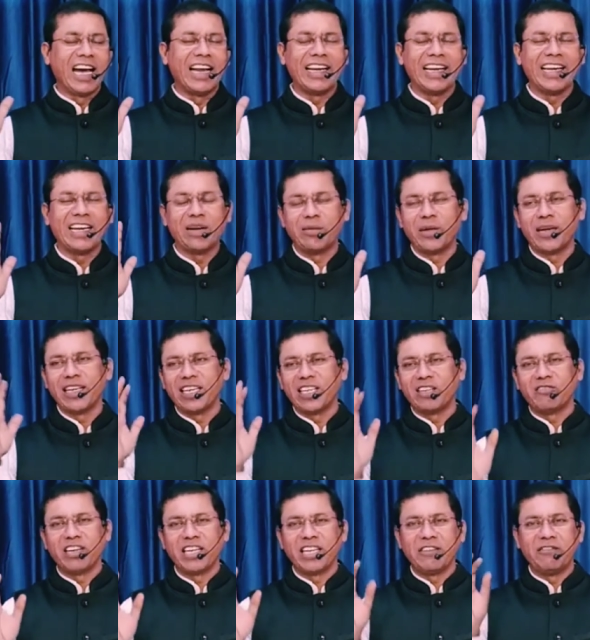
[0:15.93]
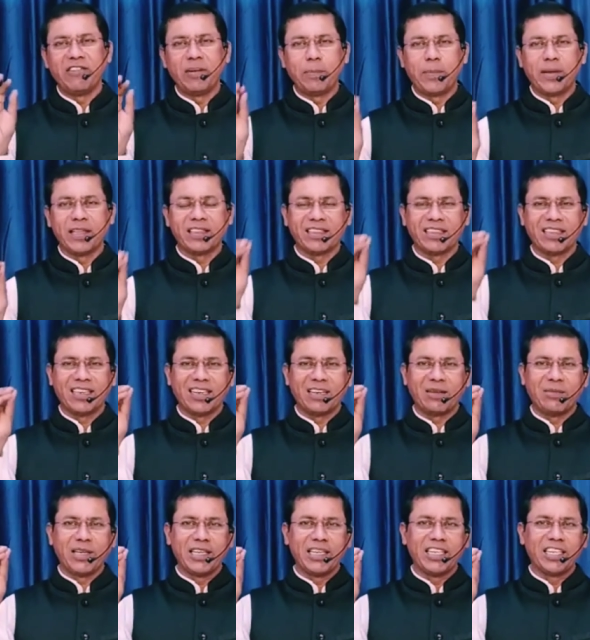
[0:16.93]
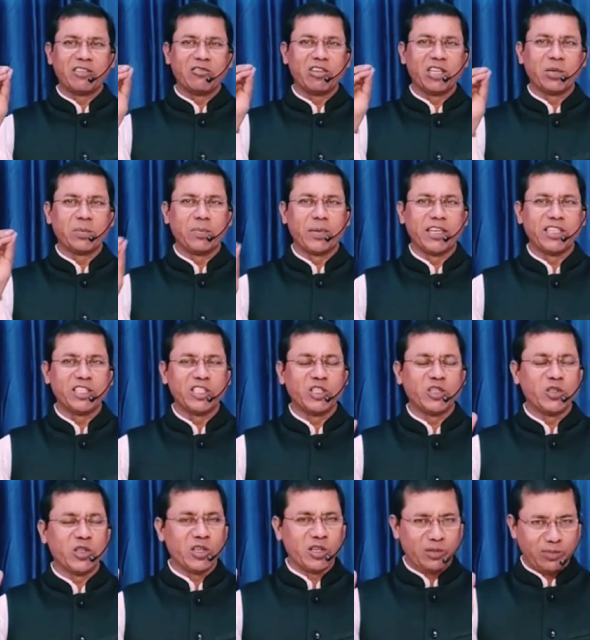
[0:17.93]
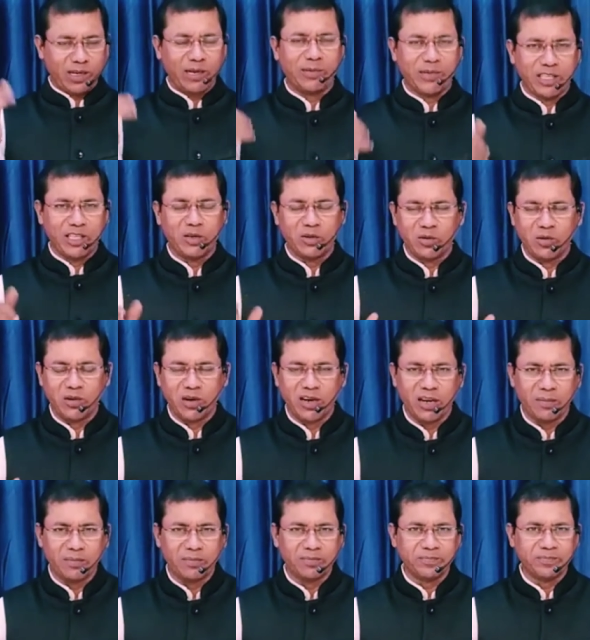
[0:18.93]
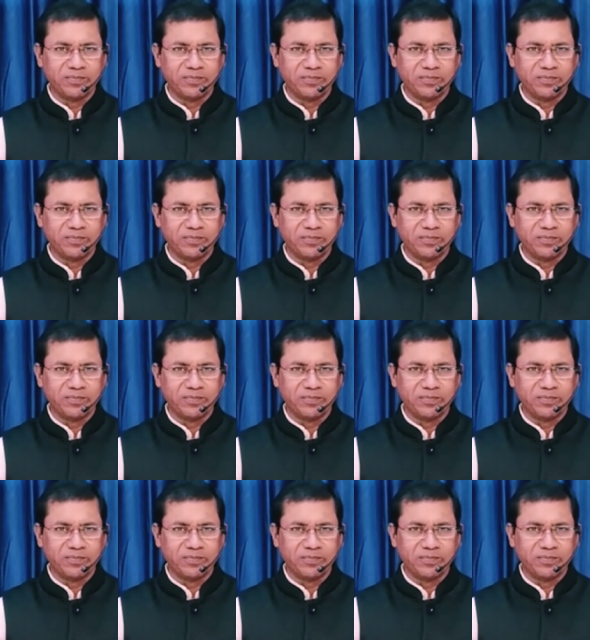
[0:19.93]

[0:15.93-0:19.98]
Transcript: అనేకమైనటువంటి విపత్కరమైనటువంటి పరిస్థితులను మనం ఎదుర్కొంటాం